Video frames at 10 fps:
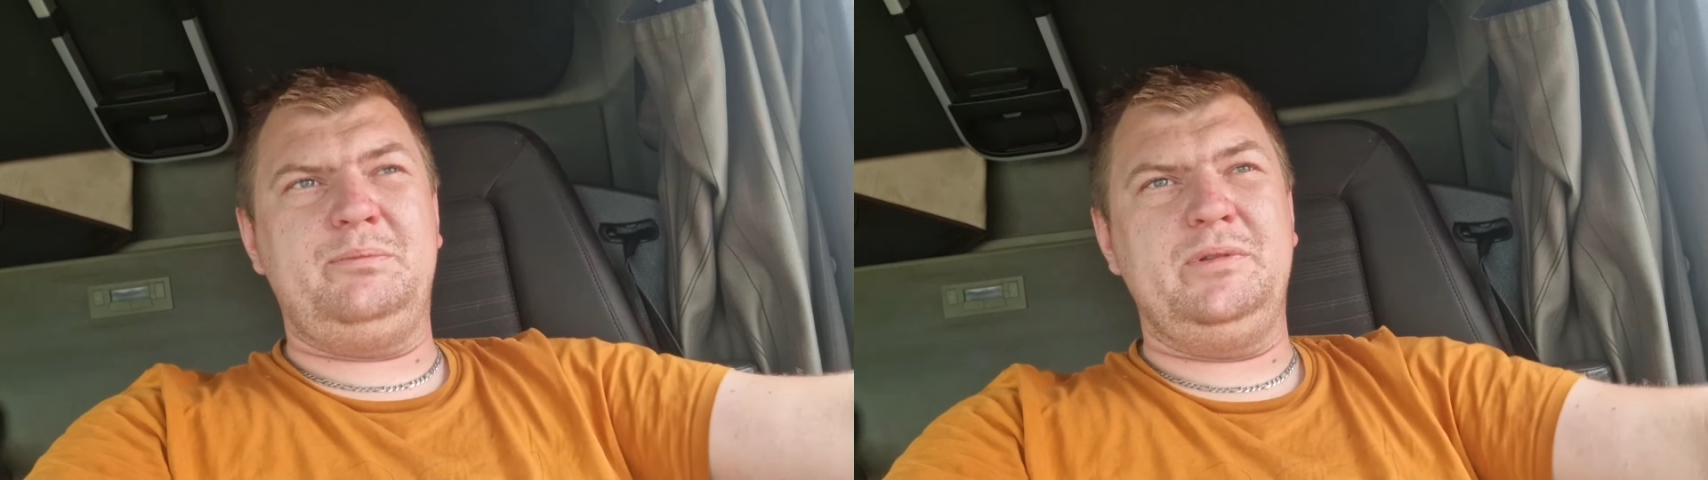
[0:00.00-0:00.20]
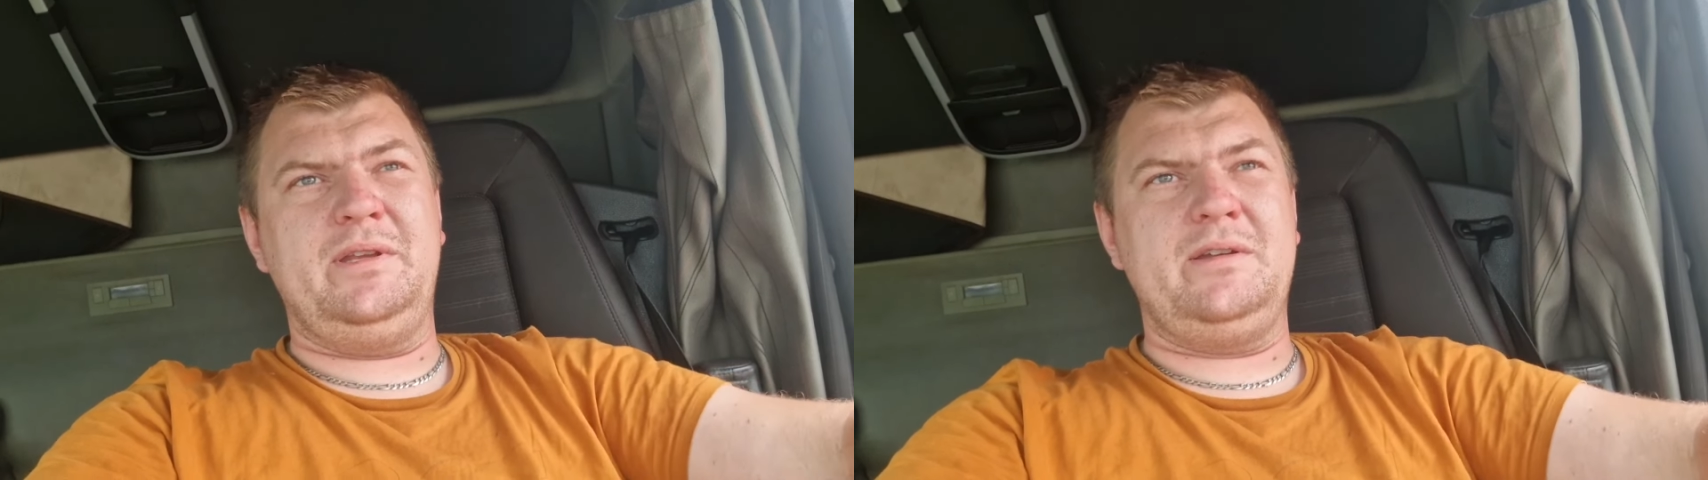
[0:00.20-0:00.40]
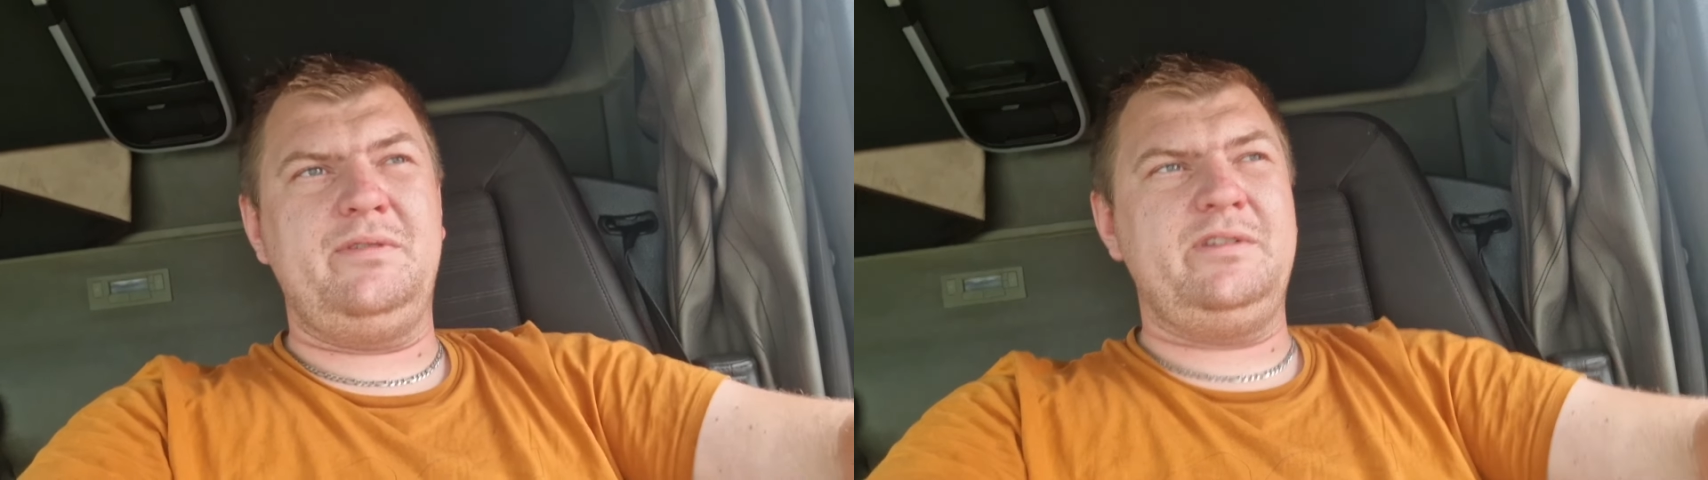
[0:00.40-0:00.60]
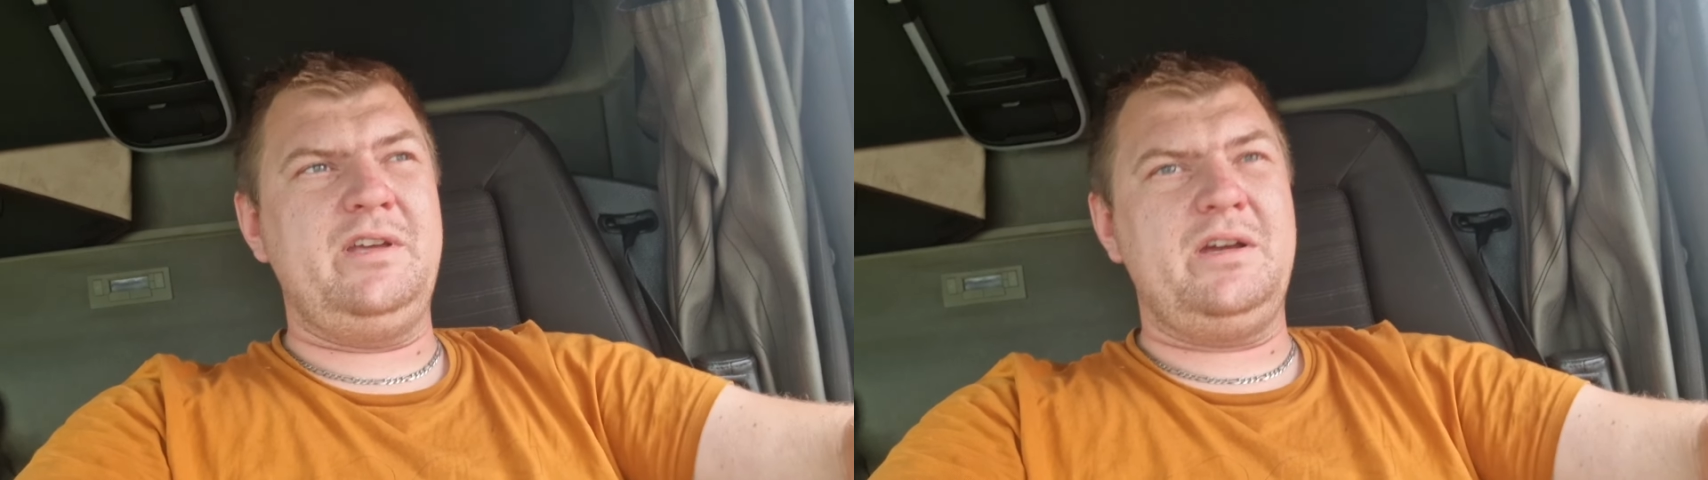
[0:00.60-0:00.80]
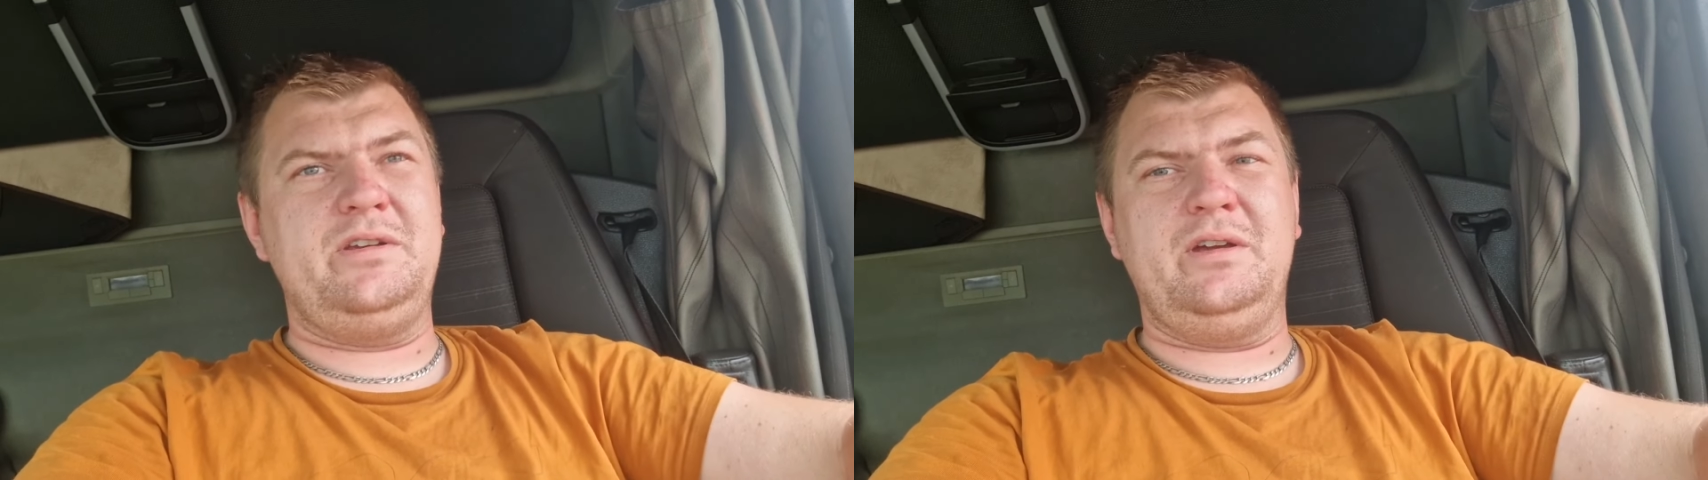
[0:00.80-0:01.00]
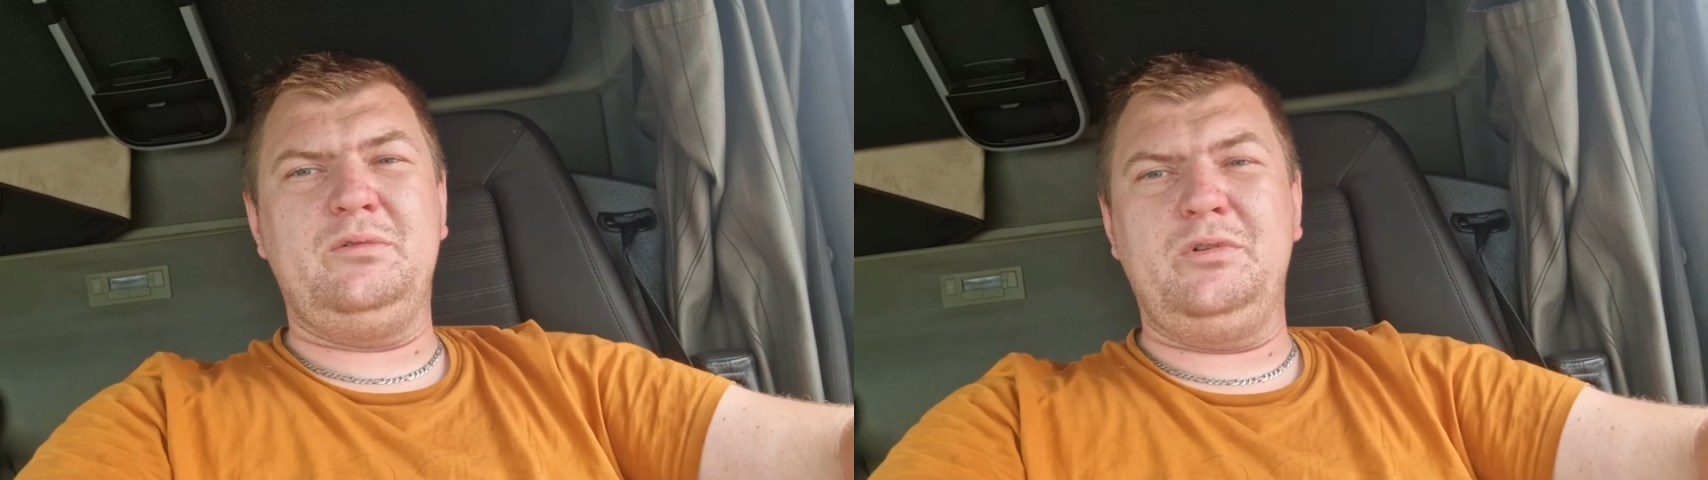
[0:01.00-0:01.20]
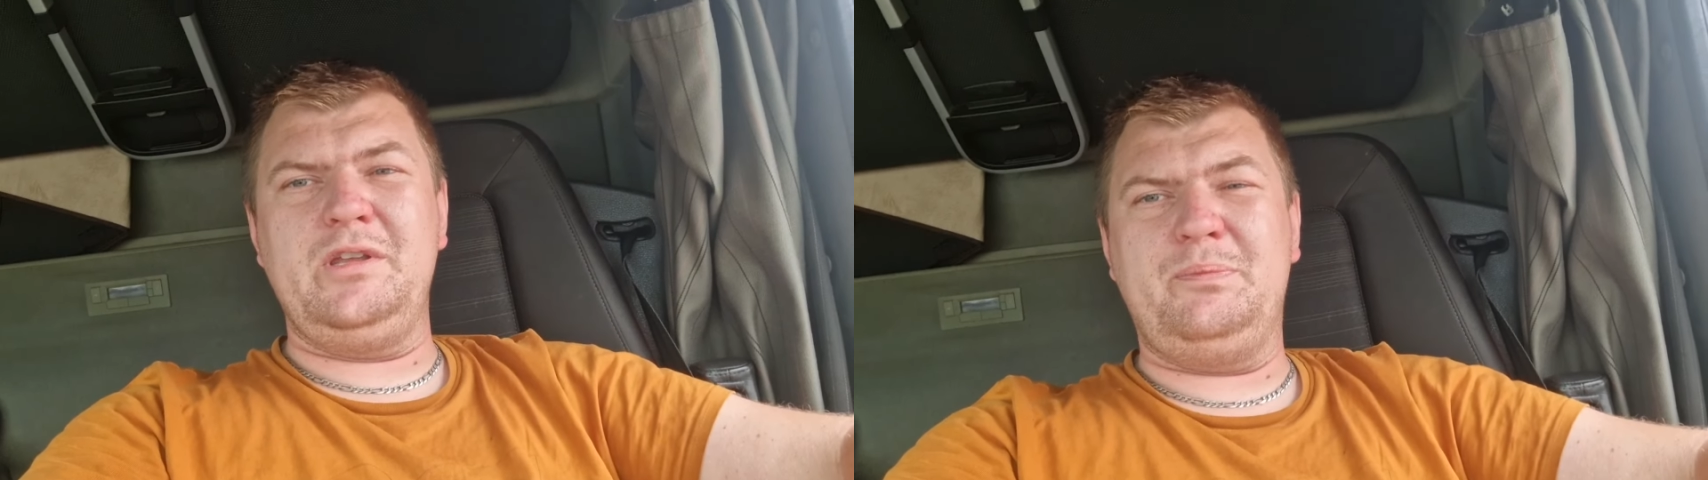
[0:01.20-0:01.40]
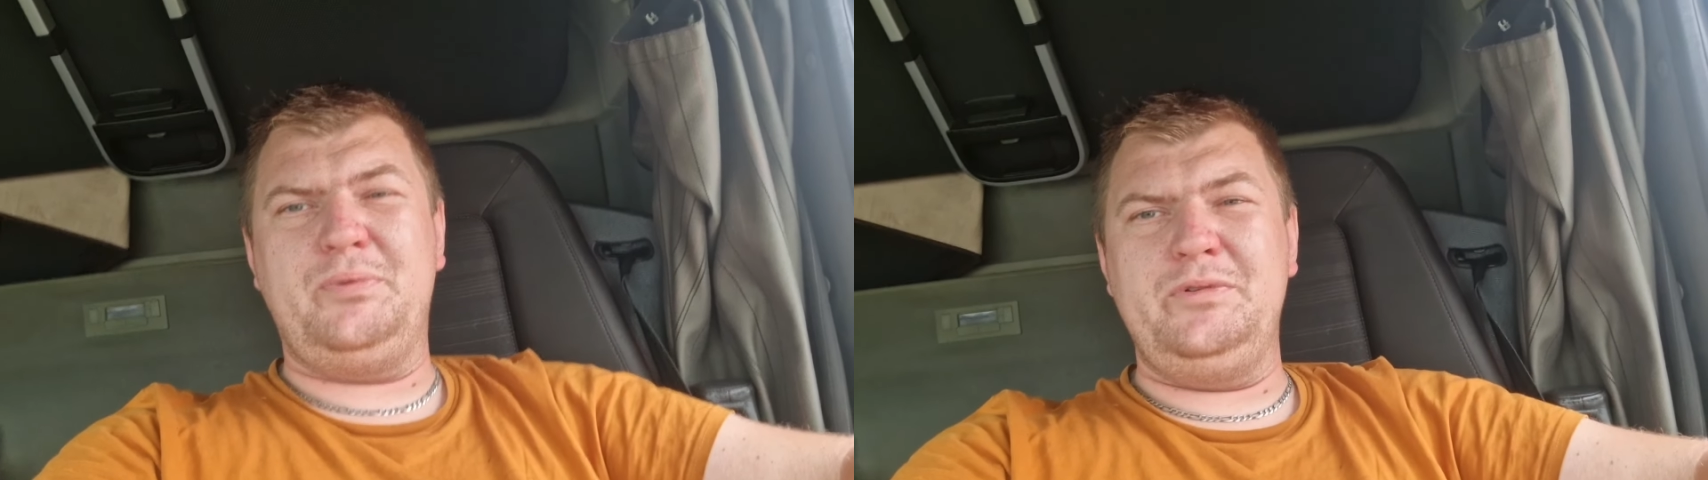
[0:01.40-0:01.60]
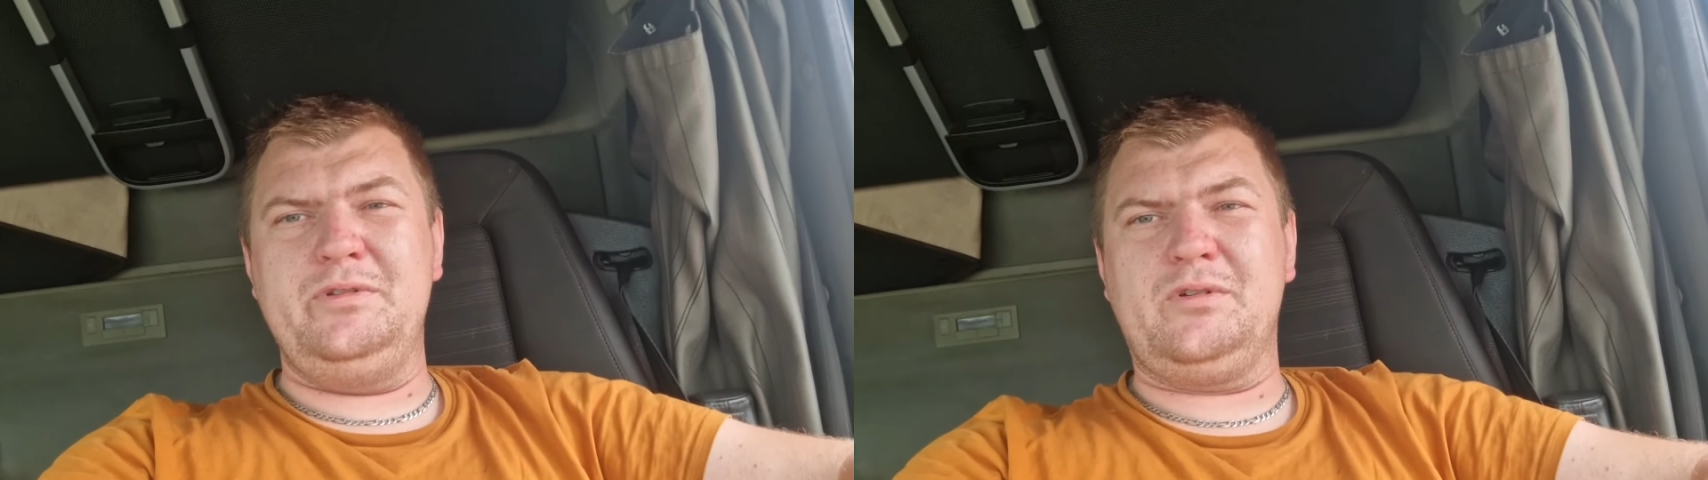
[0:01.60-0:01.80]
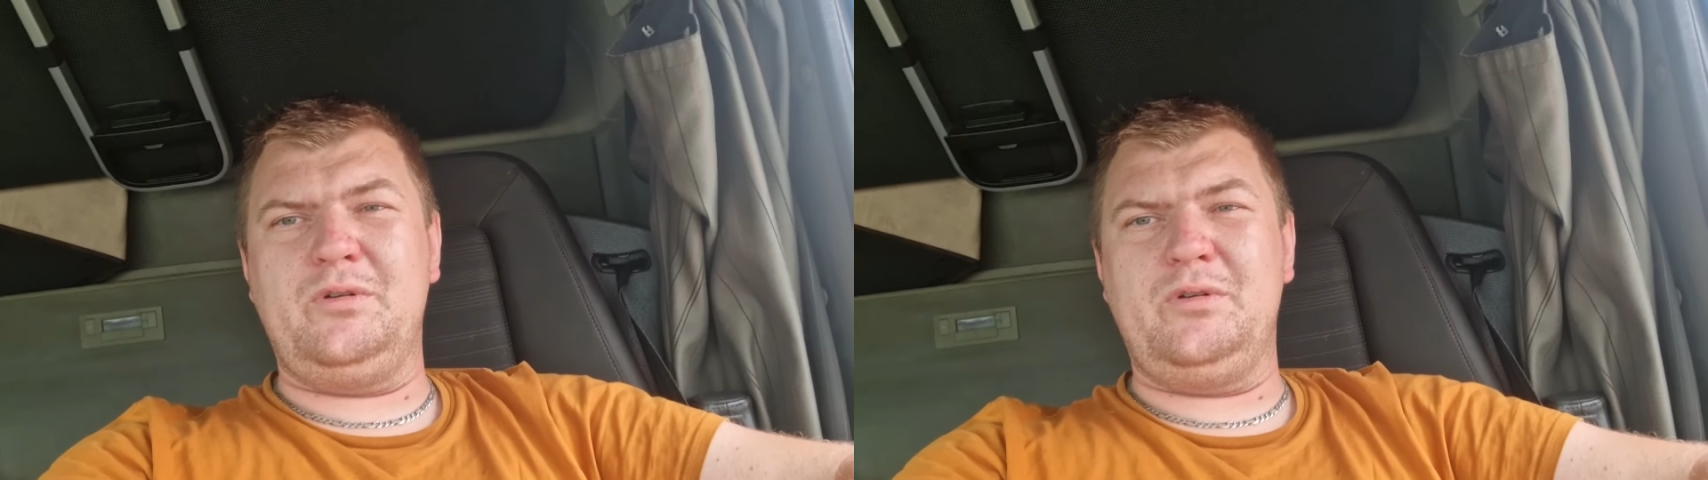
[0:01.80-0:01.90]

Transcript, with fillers: bo też wiecie, jak się kurde pójdzie do